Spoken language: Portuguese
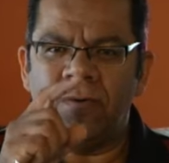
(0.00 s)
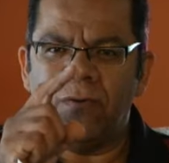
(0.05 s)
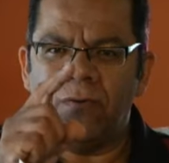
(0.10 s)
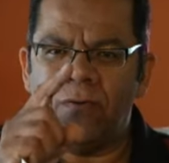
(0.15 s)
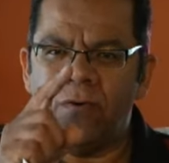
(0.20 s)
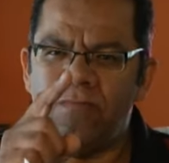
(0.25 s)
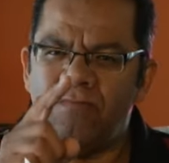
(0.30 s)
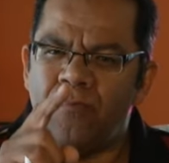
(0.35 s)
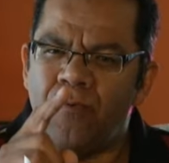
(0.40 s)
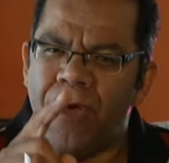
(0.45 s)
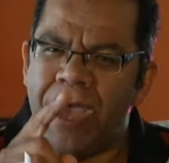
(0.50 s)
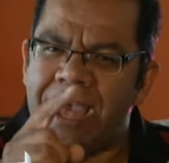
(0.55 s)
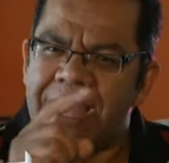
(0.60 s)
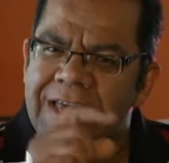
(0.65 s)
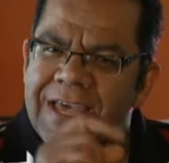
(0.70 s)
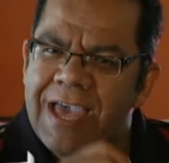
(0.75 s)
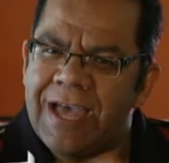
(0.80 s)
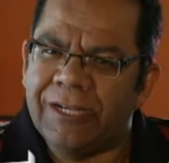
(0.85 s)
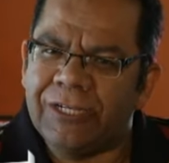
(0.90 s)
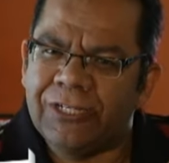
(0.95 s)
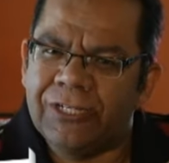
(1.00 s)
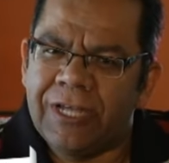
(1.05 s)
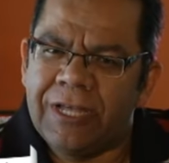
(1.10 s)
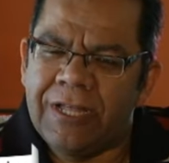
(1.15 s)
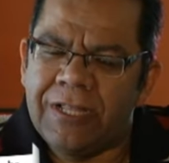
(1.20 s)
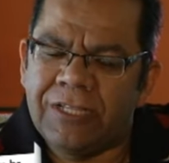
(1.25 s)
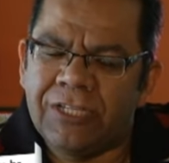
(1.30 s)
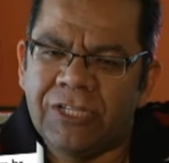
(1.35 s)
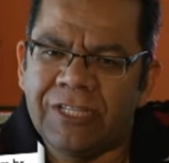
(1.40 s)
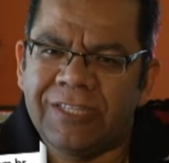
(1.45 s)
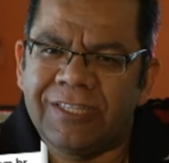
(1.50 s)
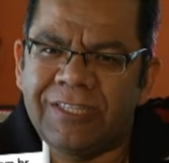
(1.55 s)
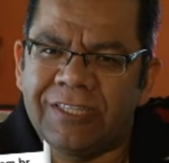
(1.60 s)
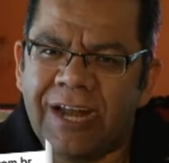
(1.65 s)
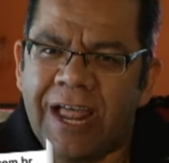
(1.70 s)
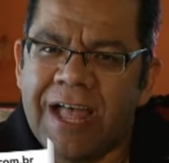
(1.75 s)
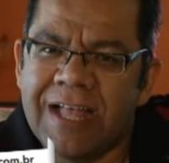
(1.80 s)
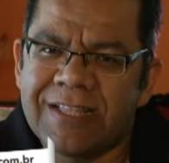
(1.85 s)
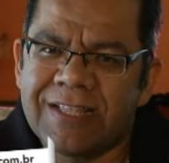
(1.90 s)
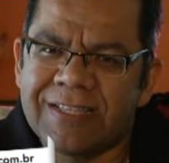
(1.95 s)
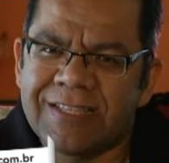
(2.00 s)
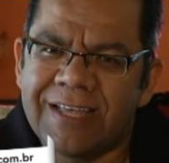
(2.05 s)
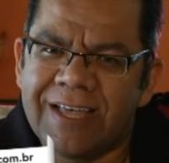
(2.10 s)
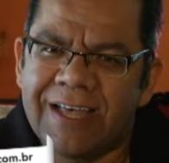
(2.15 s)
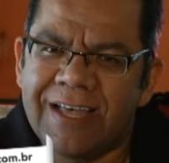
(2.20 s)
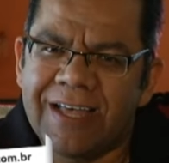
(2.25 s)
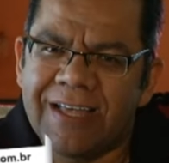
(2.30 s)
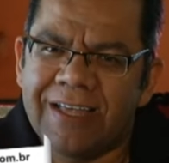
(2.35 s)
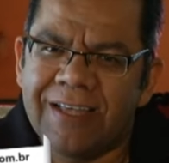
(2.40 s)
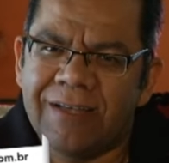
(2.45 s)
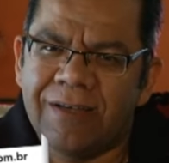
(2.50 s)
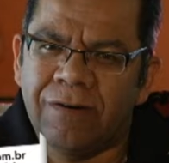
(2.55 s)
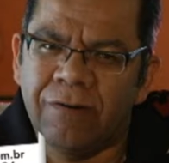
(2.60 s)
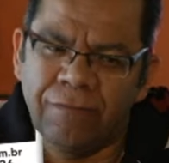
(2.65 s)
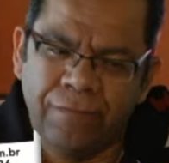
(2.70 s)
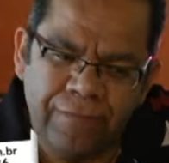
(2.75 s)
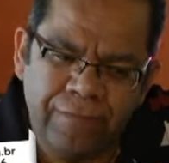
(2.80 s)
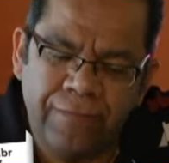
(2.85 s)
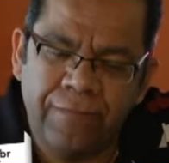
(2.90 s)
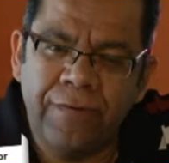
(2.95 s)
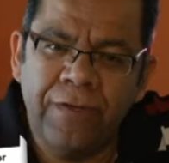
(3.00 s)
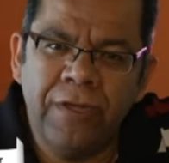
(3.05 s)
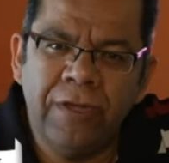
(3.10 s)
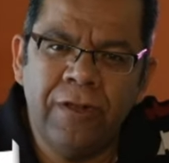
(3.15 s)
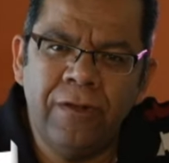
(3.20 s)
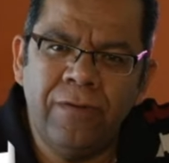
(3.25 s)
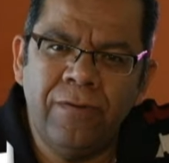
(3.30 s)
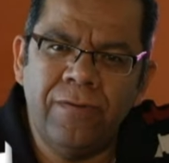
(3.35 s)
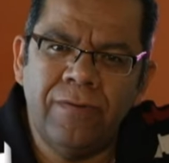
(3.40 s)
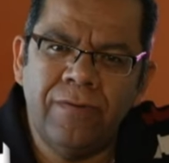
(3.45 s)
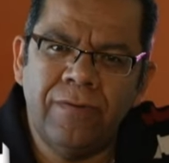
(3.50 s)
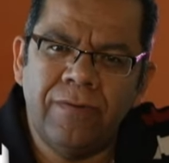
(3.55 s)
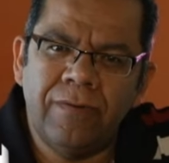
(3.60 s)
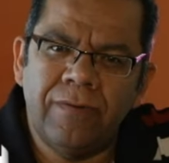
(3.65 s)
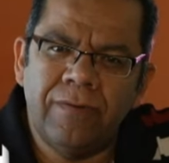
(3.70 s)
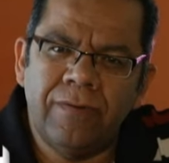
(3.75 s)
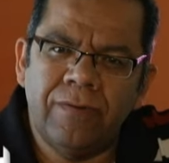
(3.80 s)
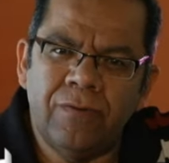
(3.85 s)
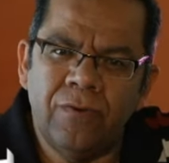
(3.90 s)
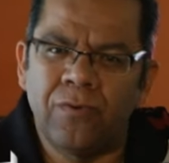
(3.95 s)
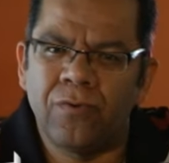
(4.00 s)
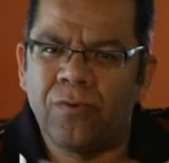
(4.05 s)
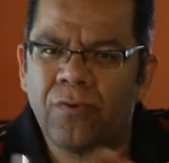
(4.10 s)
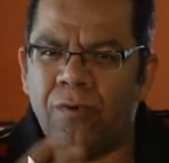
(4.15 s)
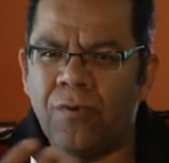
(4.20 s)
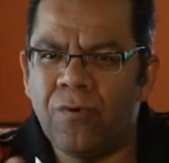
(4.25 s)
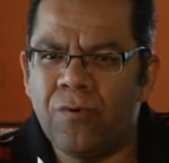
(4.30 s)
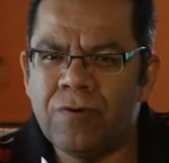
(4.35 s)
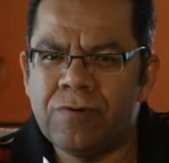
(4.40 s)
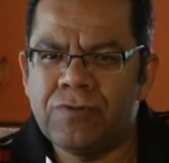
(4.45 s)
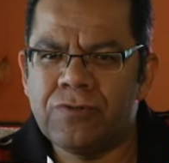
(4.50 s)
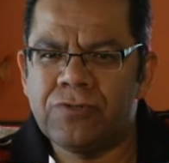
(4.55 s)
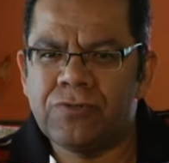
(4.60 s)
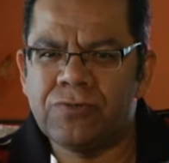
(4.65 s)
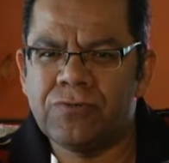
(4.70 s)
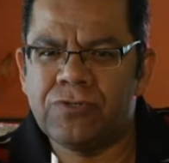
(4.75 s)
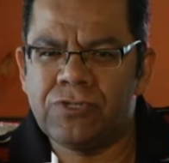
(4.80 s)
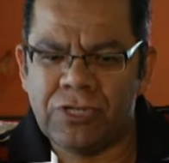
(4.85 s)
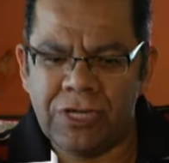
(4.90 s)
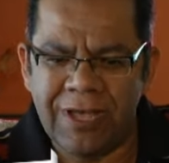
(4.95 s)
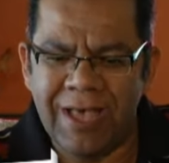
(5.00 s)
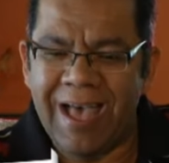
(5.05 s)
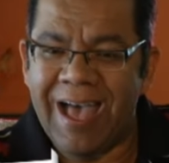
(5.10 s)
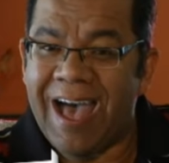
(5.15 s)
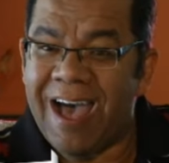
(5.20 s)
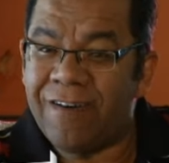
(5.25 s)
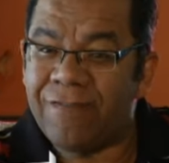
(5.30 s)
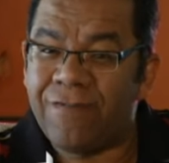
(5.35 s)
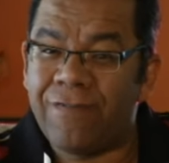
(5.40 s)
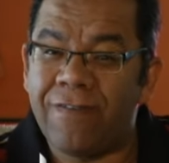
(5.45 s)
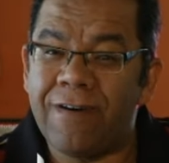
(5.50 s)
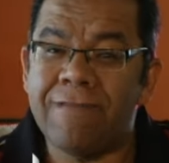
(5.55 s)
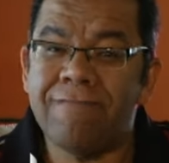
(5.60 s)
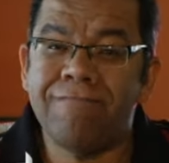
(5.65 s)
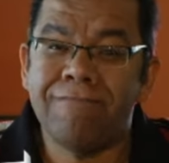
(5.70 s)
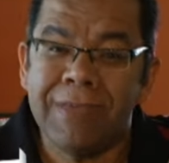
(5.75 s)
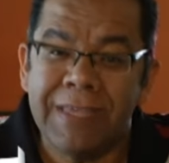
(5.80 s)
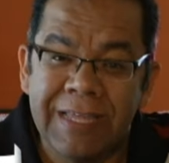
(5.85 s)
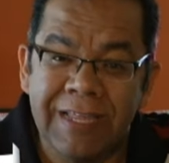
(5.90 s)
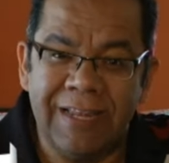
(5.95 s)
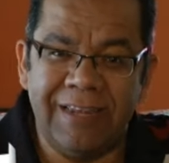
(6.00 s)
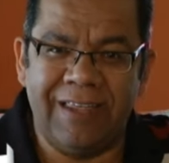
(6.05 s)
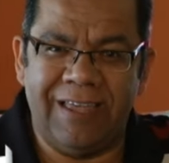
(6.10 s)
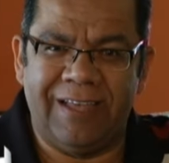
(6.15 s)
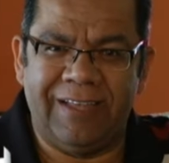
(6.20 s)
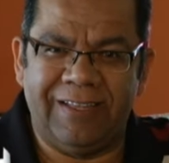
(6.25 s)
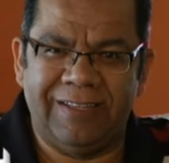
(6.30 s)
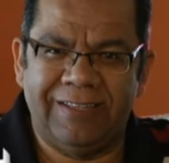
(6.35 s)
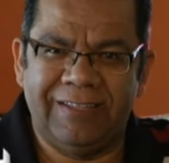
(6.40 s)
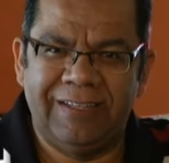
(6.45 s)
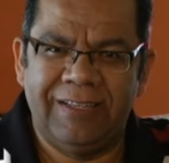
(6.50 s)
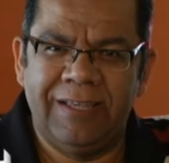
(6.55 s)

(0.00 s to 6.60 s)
como é que a gente trata o filho, o cônjuge, a família?